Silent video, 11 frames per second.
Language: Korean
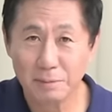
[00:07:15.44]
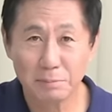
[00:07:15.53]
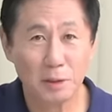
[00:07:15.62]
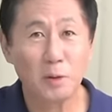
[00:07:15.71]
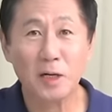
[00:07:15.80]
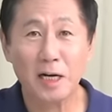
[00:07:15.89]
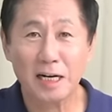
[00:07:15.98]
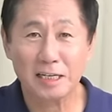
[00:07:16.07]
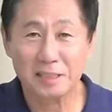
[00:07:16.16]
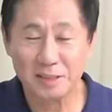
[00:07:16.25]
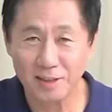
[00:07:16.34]
병원 안
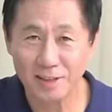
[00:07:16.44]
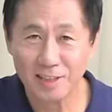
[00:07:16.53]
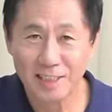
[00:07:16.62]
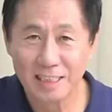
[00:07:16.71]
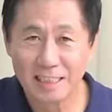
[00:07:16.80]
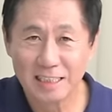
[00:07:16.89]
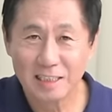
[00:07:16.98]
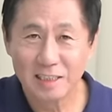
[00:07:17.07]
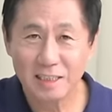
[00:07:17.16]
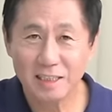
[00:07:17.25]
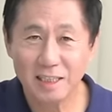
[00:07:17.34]
갔어?
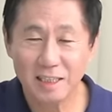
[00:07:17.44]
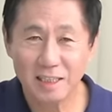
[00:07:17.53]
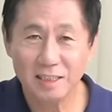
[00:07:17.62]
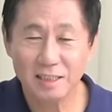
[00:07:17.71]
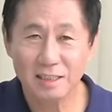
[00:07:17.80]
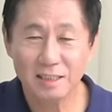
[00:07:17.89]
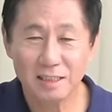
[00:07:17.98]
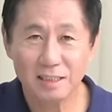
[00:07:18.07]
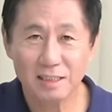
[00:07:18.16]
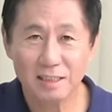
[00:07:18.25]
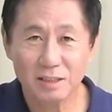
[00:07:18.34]
이게 인,
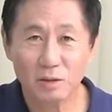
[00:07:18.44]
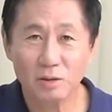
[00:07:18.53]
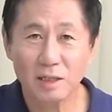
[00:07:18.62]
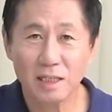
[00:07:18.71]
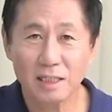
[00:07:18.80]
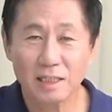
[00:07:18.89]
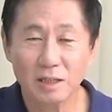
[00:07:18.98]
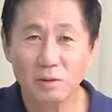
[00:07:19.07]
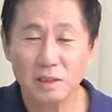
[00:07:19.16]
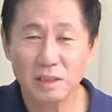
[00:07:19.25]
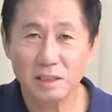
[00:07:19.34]
서로 간의 상호
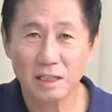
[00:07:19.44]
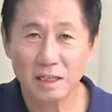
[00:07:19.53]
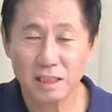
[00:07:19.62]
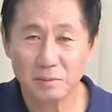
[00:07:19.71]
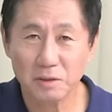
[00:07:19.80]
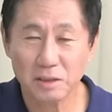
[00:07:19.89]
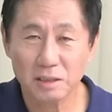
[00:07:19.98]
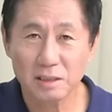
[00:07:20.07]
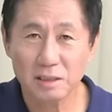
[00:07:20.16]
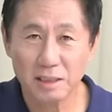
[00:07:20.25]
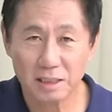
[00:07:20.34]
인사가 돼버린
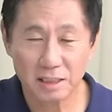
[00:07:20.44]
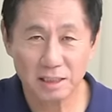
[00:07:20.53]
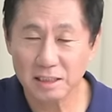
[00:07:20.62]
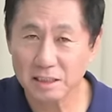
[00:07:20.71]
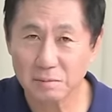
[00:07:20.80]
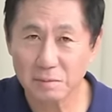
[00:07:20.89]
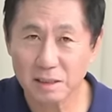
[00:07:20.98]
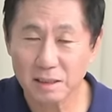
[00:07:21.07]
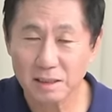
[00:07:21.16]
세상이 됐습니다.